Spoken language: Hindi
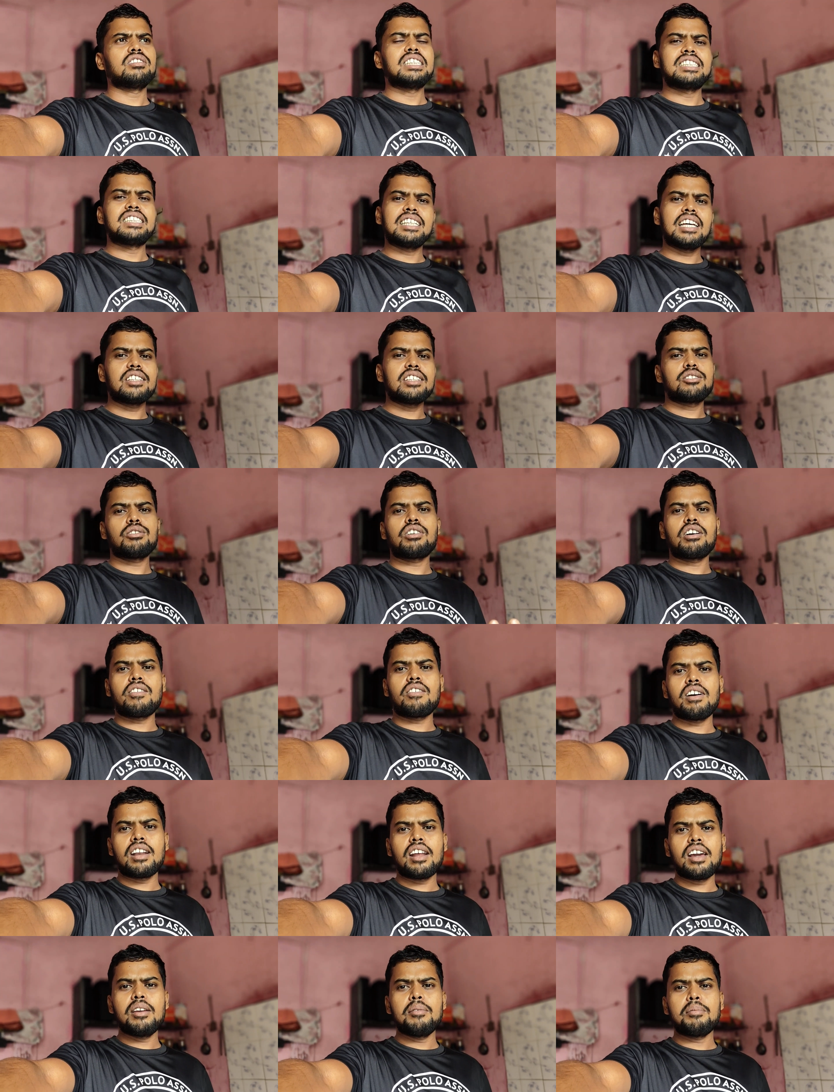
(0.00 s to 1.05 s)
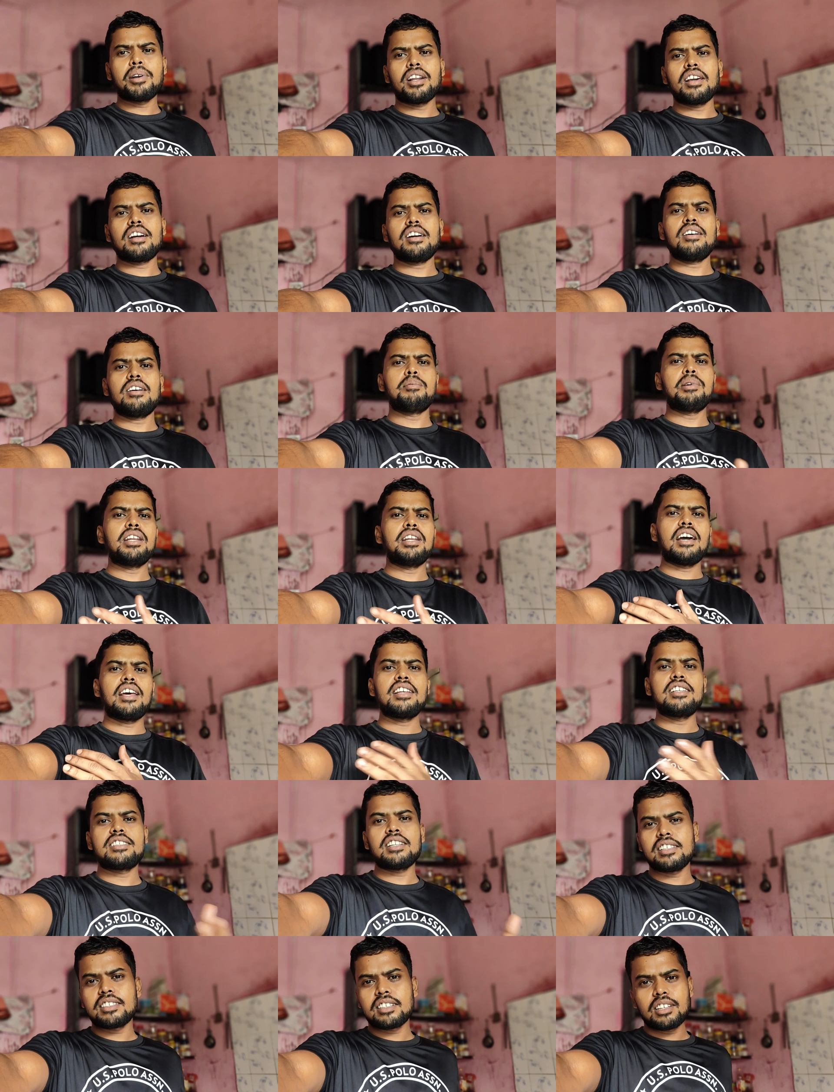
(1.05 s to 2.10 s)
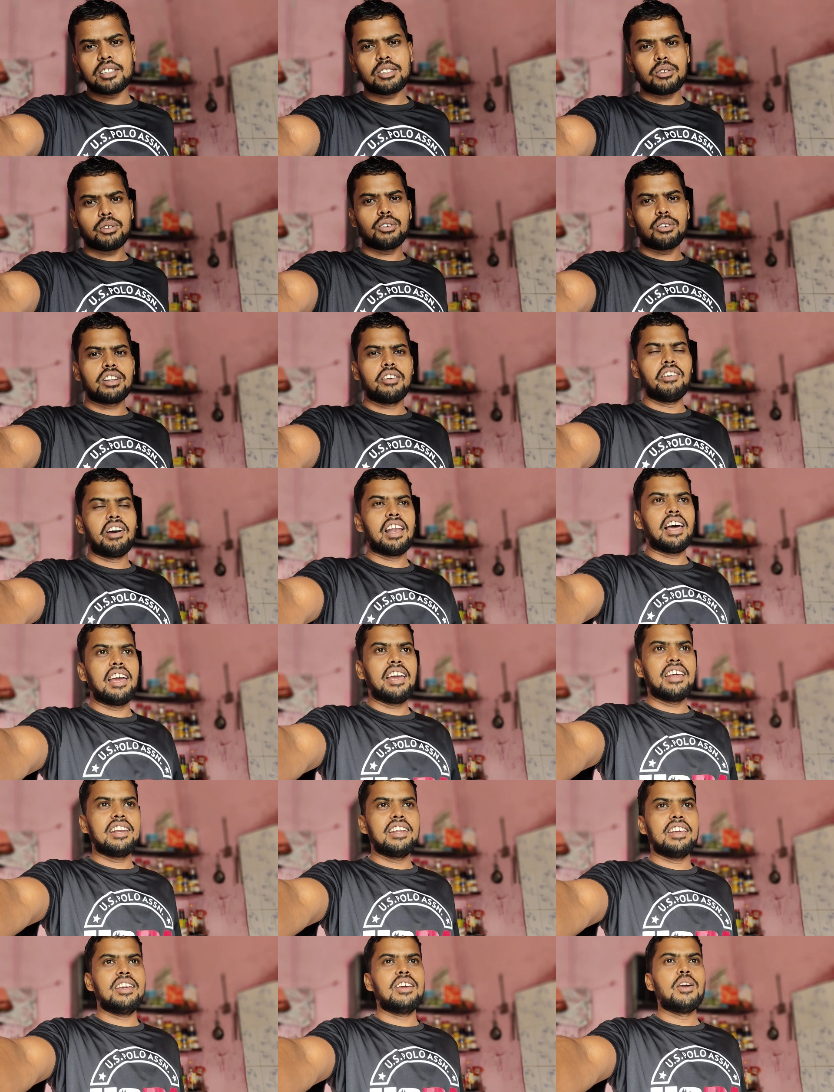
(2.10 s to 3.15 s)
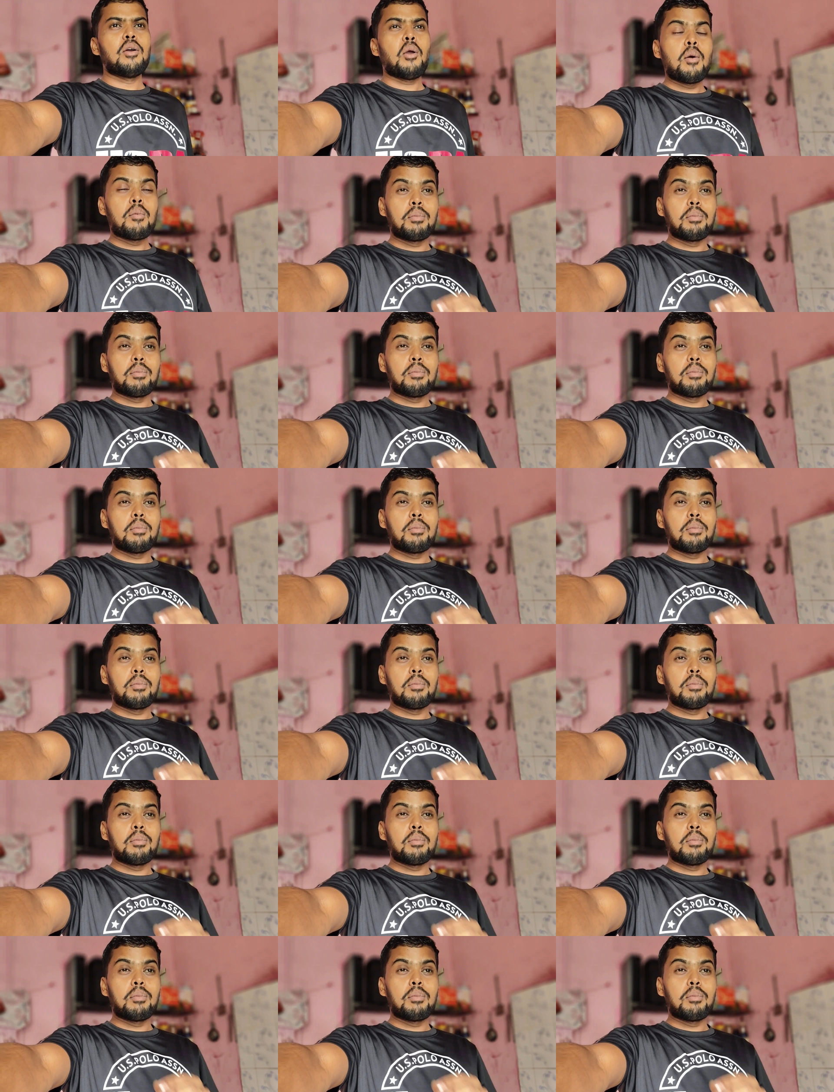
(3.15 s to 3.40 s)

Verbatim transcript: रिचार्ज तो करवाना ही पड़ेगा बिना रिचार्ज का तो होने वाला है नहीं